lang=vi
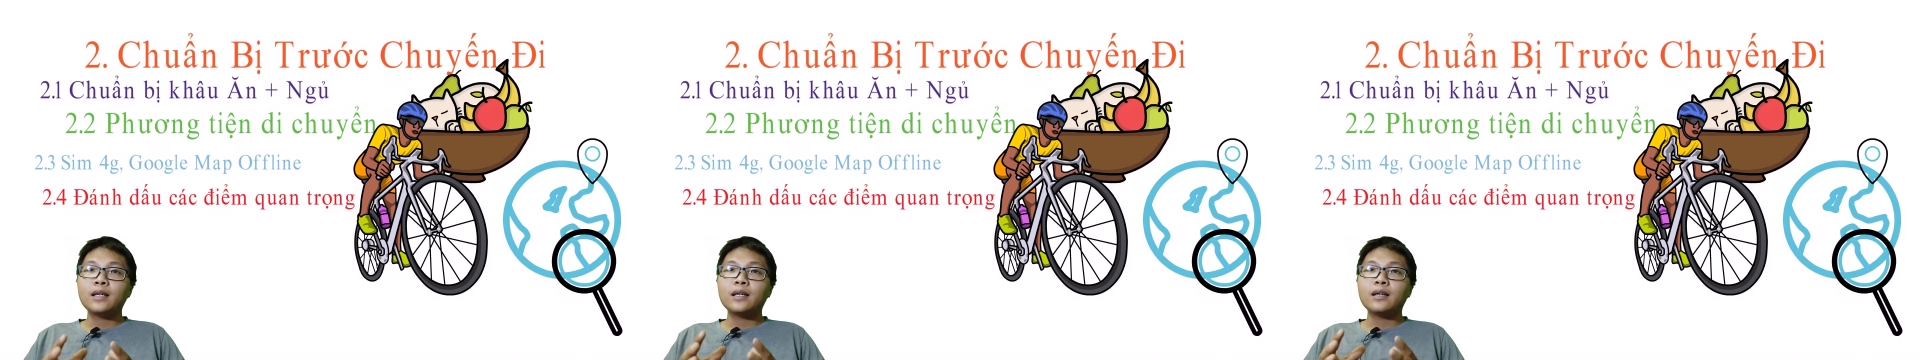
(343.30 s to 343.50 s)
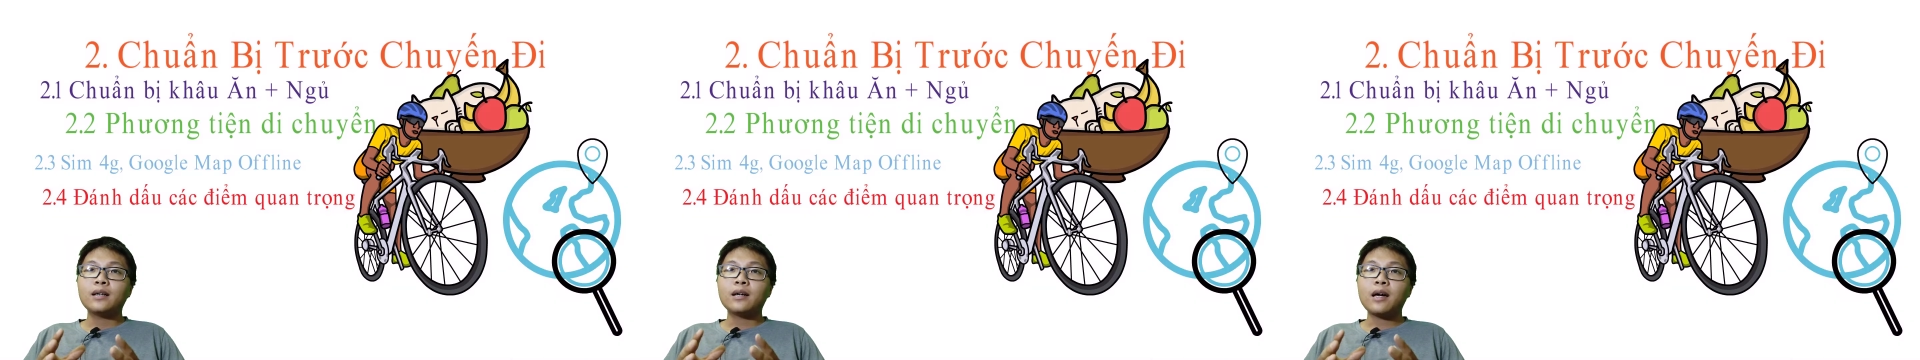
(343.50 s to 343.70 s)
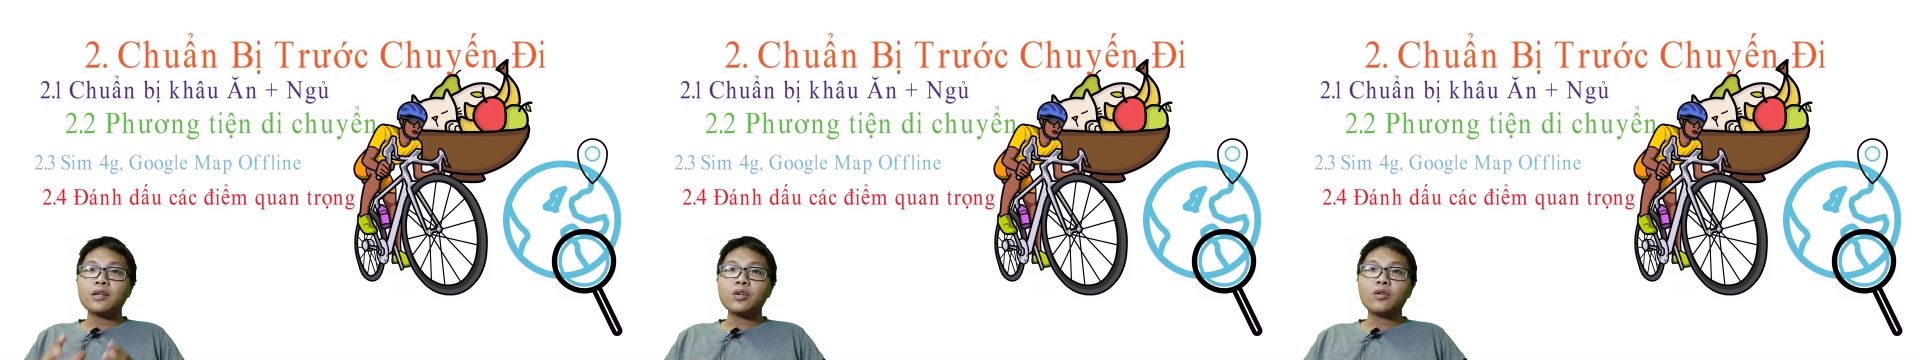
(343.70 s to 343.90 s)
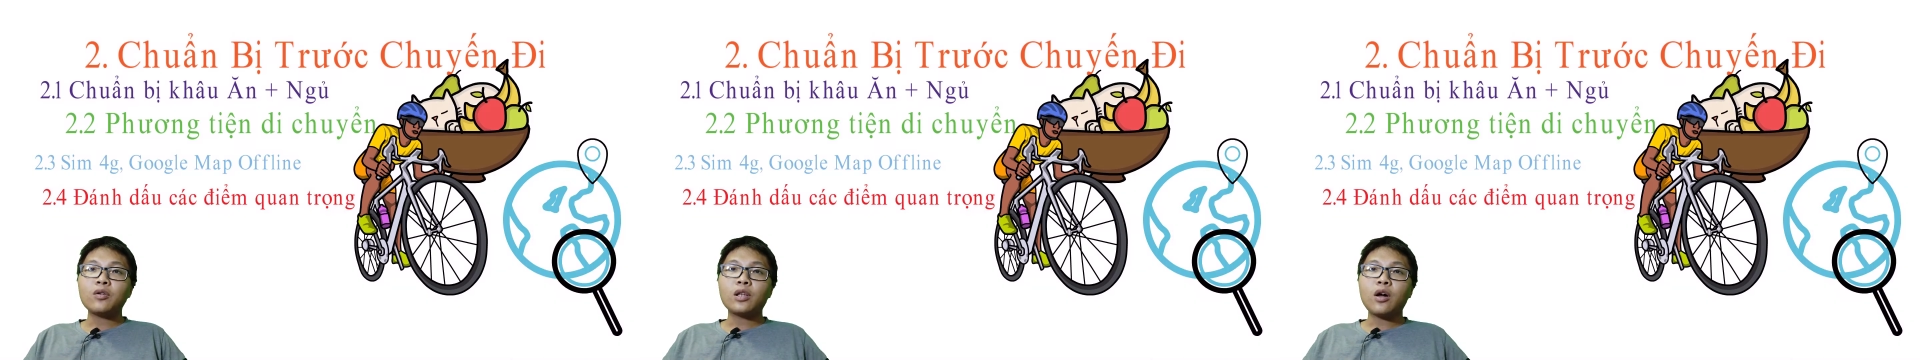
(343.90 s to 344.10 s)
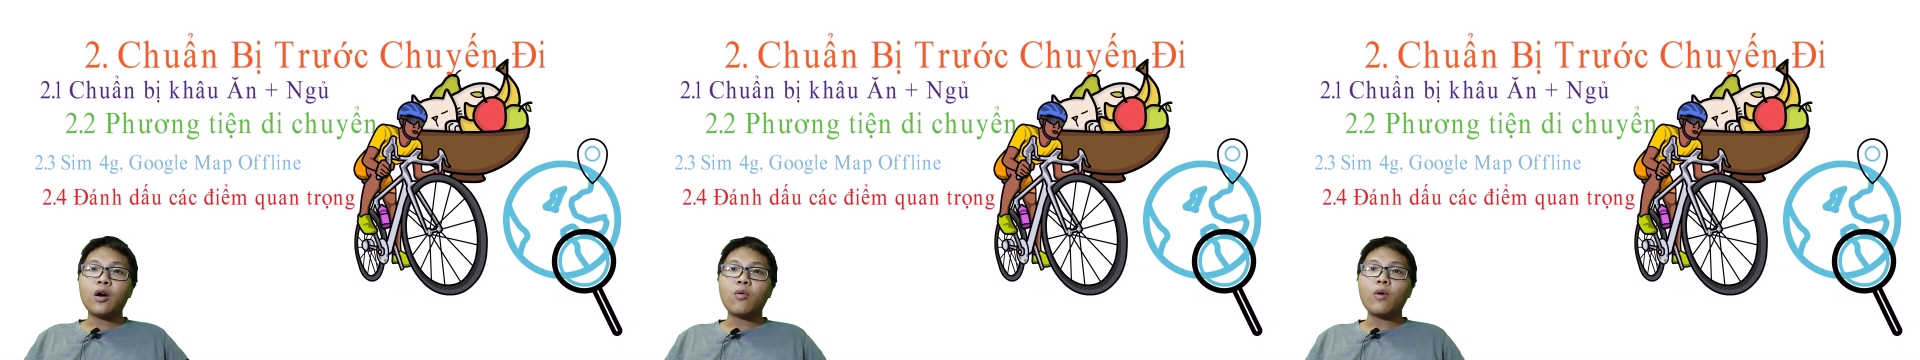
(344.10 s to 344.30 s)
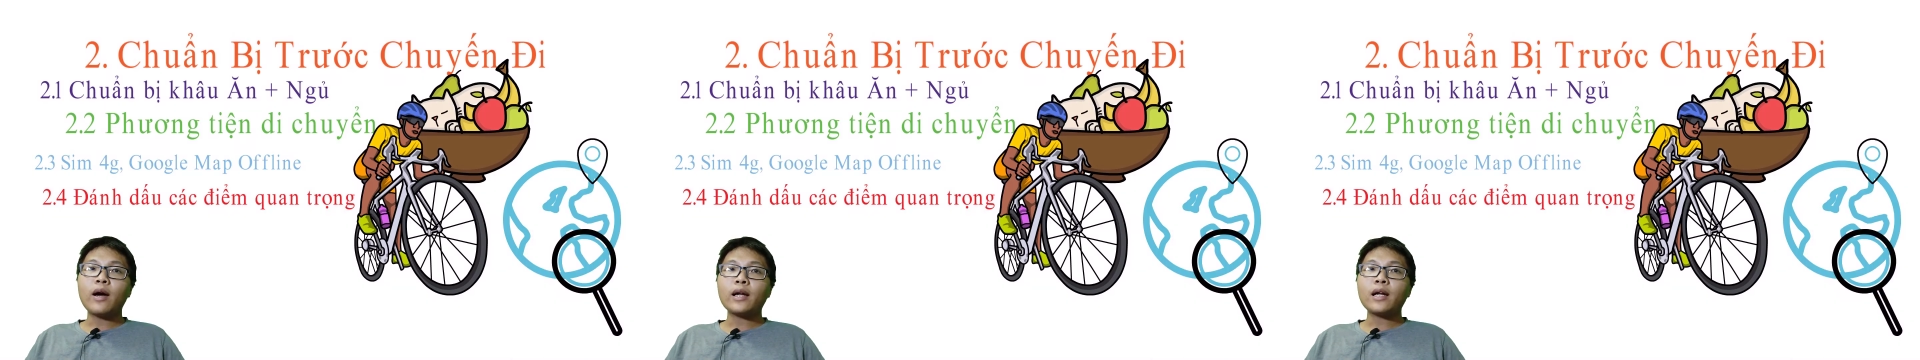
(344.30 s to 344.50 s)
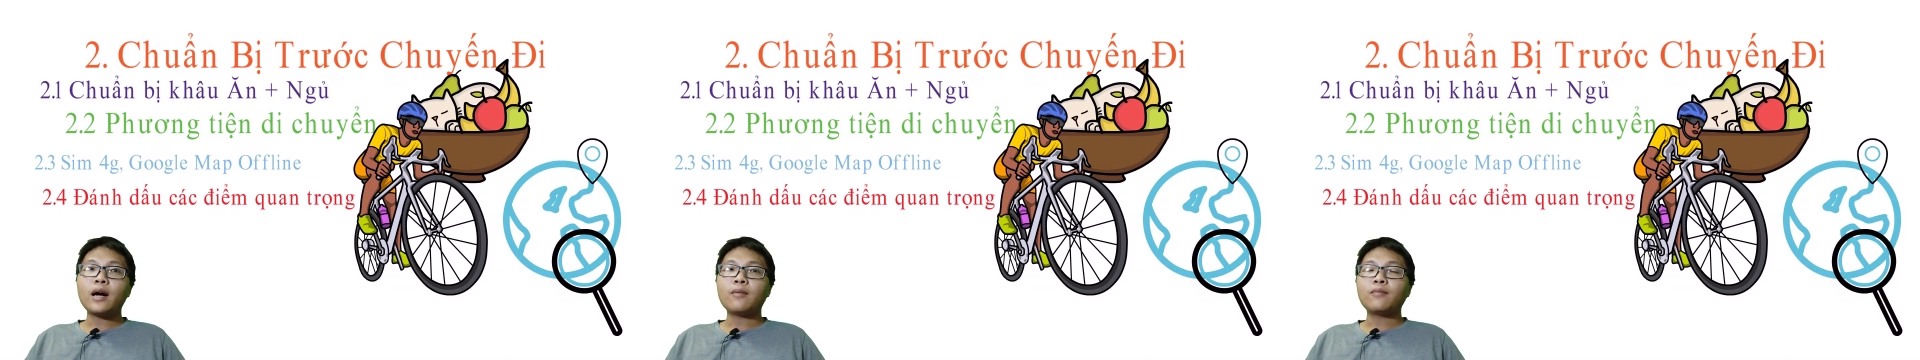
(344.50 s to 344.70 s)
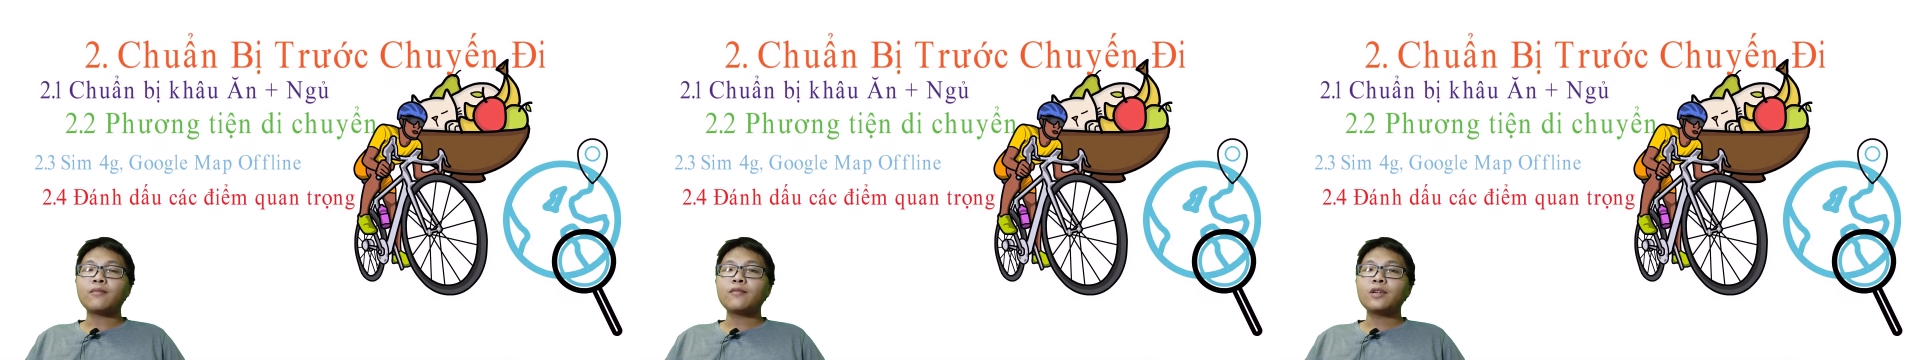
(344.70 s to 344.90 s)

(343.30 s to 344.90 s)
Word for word: ờ, các số điện thoại quan trọng